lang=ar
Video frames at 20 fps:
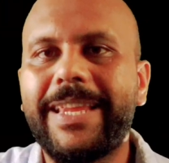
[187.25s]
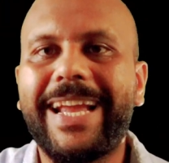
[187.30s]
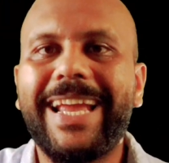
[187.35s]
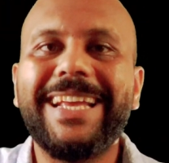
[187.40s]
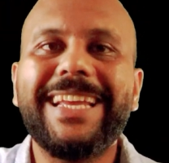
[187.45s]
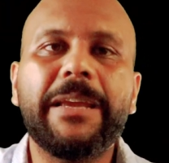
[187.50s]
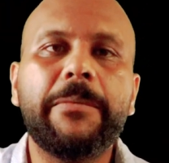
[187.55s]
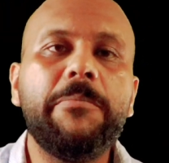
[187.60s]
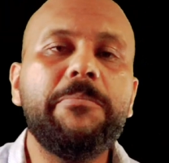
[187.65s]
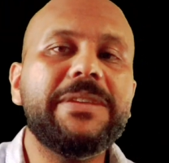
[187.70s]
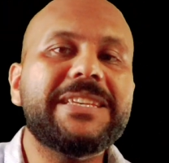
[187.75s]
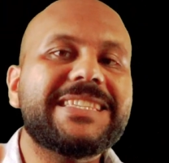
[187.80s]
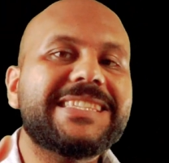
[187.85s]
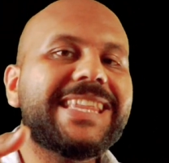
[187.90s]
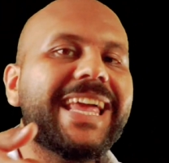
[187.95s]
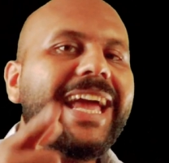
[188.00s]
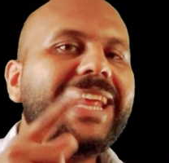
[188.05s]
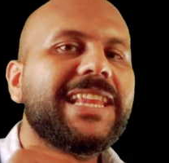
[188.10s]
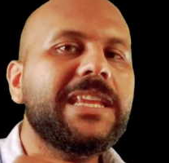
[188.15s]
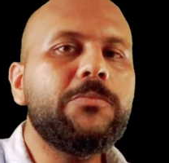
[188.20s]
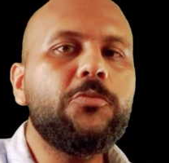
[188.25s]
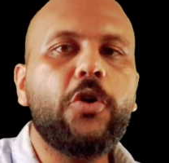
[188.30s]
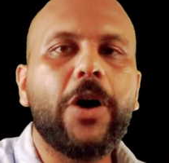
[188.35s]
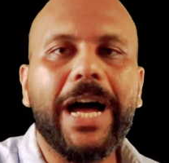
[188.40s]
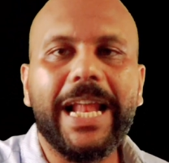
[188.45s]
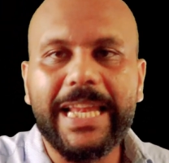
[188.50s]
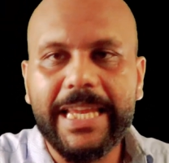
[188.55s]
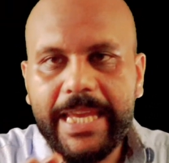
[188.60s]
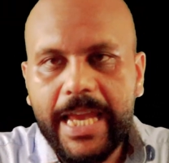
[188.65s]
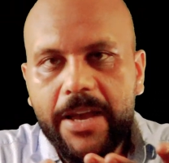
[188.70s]
ده كان كمان
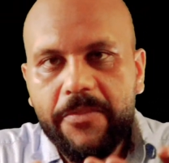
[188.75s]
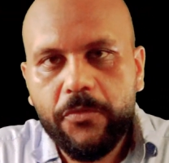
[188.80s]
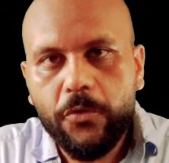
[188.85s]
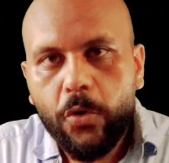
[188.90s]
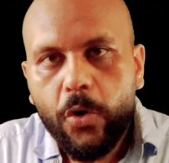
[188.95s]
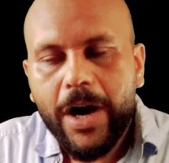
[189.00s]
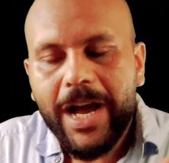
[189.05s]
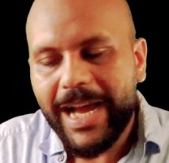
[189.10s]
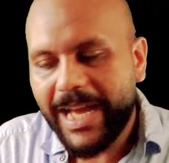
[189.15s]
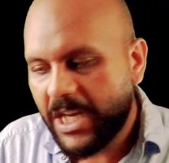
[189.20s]
بيستخدموا اليافه